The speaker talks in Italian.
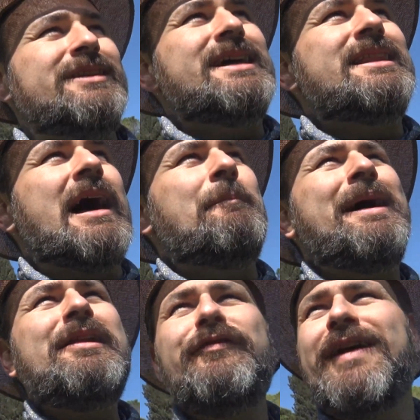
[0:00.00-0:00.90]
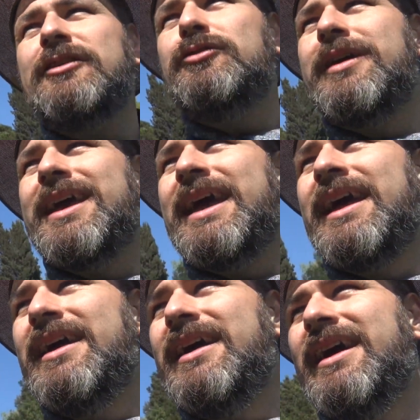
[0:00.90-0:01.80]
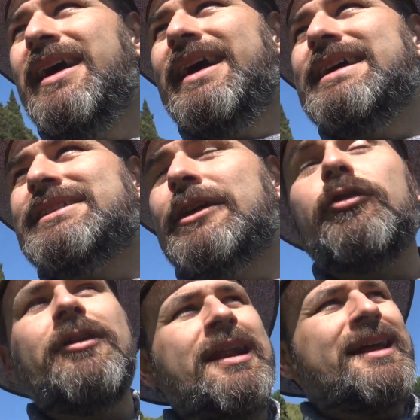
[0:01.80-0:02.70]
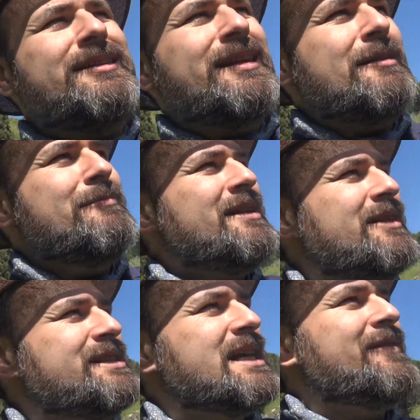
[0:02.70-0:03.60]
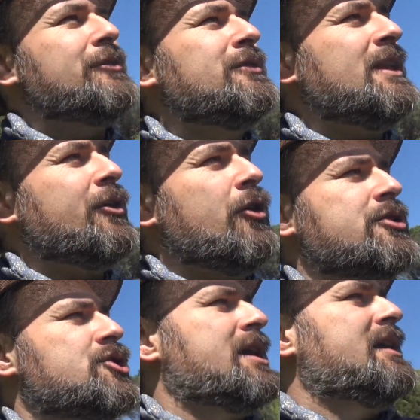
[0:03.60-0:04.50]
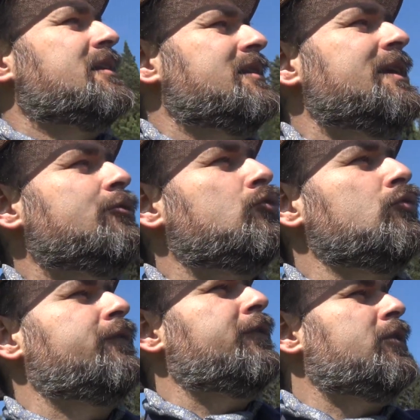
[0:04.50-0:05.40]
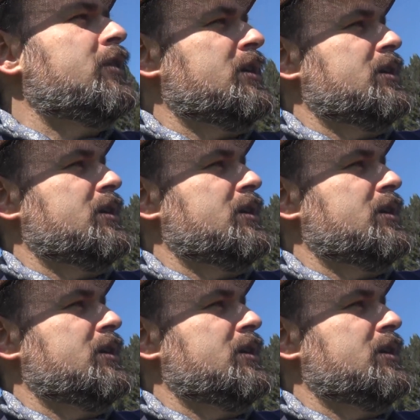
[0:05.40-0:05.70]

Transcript: antichità, ma il fatto che è stato letteralmente scavato nella roccia, nel tufo,